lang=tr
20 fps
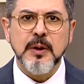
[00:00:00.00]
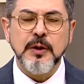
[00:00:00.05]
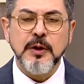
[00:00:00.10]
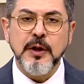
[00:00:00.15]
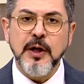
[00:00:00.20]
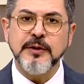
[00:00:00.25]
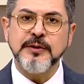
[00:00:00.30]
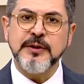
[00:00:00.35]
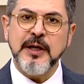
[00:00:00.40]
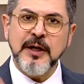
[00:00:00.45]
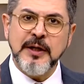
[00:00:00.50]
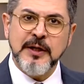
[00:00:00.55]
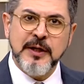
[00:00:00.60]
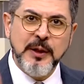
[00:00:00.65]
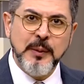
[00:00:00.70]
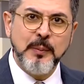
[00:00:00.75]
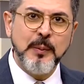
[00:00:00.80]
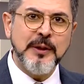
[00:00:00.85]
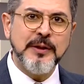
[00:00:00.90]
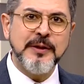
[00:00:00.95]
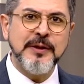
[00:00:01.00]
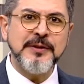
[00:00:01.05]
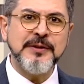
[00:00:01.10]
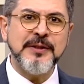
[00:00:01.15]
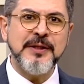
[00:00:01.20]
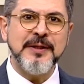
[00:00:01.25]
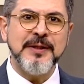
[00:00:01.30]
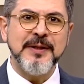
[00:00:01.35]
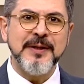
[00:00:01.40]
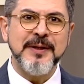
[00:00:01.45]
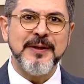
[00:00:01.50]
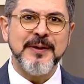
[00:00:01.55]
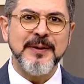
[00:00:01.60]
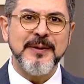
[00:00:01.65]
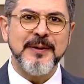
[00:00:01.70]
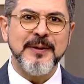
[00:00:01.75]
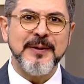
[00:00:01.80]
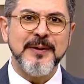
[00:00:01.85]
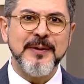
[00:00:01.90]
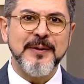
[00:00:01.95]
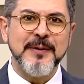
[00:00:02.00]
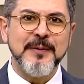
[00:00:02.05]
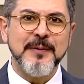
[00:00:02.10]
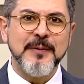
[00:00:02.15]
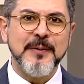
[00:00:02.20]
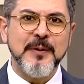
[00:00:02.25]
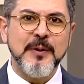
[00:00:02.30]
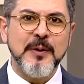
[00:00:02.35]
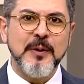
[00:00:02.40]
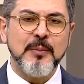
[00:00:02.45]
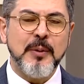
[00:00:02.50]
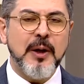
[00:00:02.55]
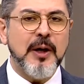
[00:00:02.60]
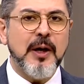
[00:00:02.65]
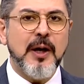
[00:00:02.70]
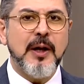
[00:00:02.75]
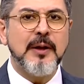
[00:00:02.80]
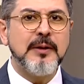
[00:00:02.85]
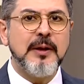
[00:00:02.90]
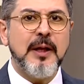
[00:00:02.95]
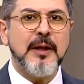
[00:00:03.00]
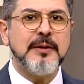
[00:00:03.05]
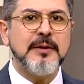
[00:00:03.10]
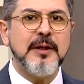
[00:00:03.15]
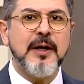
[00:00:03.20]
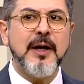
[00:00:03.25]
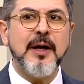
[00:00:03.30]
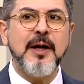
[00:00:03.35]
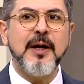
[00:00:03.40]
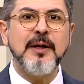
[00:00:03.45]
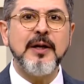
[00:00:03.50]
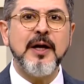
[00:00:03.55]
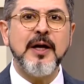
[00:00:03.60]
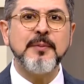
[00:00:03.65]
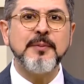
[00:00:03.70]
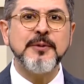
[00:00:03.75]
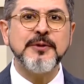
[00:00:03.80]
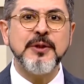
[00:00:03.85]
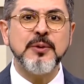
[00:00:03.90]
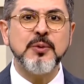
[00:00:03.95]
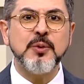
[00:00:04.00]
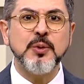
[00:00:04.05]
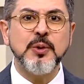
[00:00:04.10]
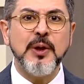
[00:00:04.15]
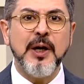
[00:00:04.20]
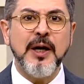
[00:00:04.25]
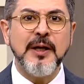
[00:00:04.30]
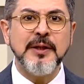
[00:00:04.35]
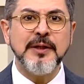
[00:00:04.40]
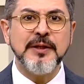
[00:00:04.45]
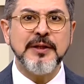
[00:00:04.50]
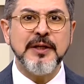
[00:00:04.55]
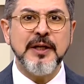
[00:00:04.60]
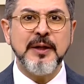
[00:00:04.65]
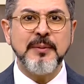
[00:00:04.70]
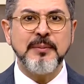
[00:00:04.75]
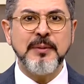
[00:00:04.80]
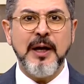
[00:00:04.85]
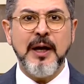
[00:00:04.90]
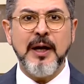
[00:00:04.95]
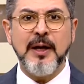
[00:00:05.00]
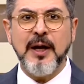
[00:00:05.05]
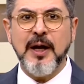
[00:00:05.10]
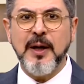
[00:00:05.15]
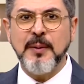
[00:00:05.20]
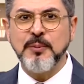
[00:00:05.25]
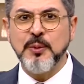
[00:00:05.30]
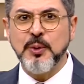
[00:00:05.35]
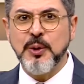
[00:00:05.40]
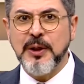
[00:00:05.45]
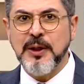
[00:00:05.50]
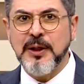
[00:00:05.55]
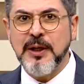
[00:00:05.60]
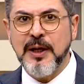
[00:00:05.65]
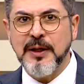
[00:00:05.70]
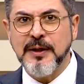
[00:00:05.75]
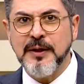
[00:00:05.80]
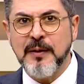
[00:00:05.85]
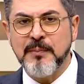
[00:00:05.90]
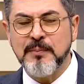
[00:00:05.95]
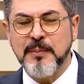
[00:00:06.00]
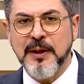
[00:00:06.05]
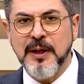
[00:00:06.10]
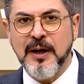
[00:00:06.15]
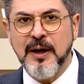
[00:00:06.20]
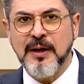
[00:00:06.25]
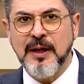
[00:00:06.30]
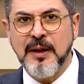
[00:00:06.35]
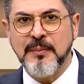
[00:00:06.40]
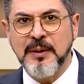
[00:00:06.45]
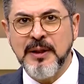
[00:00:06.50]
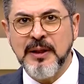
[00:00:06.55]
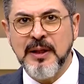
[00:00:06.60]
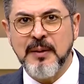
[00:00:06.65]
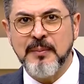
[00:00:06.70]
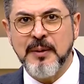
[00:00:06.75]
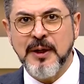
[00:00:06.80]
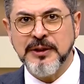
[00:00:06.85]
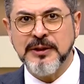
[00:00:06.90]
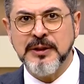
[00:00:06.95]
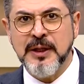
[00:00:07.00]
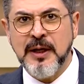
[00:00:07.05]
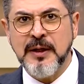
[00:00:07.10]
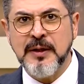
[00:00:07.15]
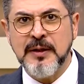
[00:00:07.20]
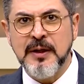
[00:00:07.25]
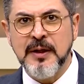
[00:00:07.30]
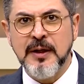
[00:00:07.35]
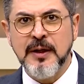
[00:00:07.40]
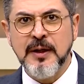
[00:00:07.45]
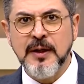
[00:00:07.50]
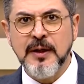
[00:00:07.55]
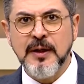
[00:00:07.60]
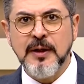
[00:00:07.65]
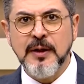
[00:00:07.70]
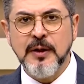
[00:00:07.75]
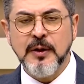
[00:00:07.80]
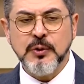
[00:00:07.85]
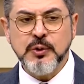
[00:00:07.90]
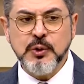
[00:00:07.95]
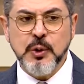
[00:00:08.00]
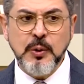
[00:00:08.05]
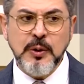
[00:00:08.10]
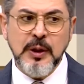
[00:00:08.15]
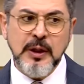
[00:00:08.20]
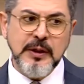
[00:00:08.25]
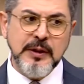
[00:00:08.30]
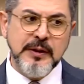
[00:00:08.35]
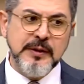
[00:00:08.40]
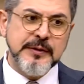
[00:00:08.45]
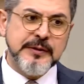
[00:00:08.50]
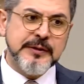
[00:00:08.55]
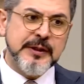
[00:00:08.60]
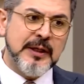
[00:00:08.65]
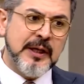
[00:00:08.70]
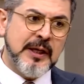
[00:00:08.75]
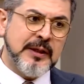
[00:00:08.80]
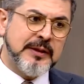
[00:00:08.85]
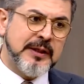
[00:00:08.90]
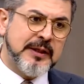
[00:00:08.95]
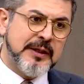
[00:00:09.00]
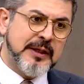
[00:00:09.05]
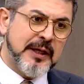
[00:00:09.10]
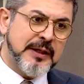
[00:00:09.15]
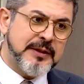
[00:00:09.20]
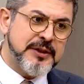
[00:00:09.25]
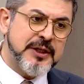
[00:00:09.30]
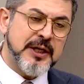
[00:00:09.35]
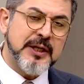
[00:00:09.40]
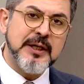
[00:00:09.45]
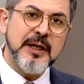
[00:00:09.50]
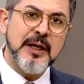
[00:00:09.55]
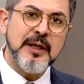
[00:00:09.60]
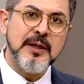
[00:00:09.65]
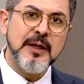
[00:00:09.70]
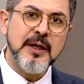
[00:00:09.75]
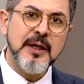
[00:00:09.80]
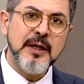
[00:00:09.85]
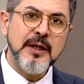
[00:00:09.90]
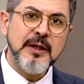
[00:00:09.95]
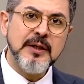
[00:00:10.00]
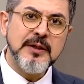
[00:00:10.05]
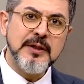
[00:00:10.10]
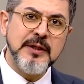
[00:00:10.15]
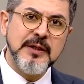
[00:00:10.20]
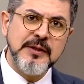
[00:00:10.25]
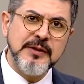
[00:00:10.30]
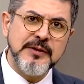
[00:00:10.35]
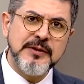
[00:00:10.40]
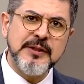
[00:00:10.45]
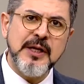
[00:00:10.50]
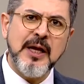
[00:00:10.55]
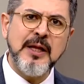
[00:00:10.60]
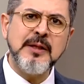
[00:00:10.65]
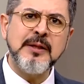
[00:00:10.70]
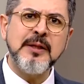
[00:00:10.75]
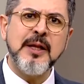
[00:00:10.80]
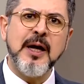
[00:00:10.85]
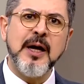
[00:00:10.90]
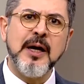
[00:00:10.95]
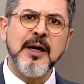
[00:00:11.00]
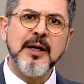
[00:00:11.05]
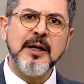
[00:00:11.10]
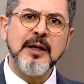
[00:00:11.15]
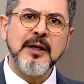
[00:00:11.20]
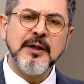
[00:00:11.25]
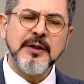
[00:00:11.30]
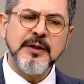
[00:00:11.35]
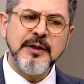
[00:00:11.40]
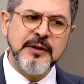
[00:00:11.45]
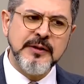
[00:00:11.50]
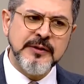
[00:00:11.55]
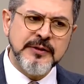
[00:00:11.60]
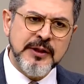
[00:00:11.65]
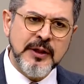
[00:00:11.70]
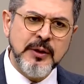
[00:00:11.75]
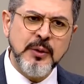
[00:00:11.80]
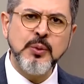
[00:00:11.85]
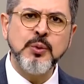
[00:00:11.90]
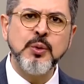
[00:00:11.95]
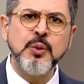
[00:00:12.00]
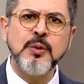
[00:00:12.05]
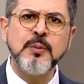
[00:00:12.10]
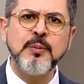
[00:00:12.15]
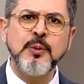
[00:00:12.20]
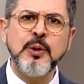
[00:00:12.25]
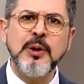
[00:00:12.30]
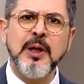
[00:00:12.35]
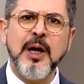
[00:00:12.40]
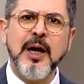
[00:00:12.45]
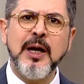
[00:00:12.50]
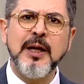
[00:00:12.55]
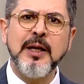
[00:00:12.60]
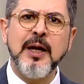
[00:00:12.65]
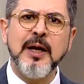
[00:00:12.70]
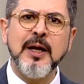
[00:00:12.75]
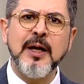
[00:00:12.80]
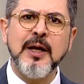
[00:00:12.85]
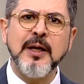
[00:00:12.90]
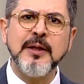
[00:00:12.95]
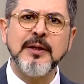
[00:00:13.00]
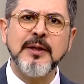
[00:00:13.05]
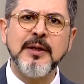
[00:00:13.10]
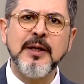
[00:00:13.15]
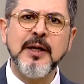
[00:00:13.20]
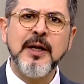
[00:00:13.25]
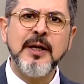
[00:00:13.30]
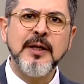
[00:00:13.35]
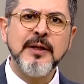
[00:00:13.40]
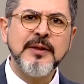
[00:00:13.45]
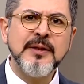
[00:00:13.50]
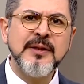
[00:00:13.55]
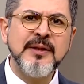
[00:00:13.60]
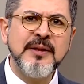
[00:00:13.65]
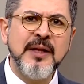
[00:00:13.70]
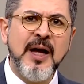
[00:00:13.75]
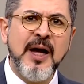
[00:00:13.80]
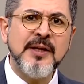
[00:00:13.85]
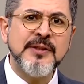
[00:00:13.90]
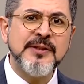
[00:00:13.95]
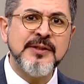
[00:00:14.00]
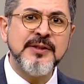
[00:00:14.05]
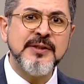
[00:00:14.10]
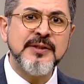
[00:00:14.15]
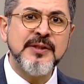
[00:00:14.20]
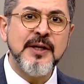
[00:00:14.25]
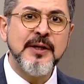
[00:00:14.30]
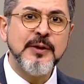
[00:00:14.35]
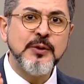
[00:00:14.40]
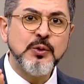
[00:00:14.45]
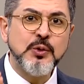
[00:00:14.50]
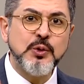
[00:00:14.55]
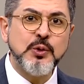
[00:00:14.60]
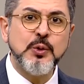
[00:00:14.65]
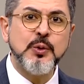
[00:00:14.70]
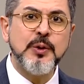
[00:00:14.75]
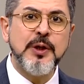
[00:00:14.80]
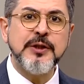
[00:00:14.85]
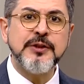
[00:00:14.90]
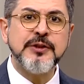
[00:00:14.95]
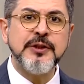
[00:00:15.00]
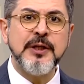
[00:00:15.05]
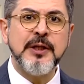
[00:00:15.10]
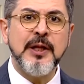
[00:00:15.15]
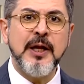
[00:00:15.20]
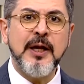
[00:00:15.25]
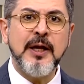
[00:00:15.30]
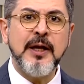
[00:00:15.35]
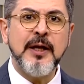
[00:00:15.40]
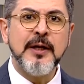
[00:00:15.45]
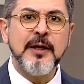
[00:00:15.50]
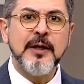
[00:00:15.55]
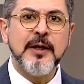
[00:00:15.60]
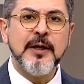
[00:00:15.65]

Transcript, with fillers: Ya sen kıymetlisin. Bak Allah Teala bize Kur'an-ı Kerim'de Elhamdülillahi Rabbil Alemin'le başlar sonra insana dikkat çeken, insanla, insanın durumuyla alakalı Nas suresiyle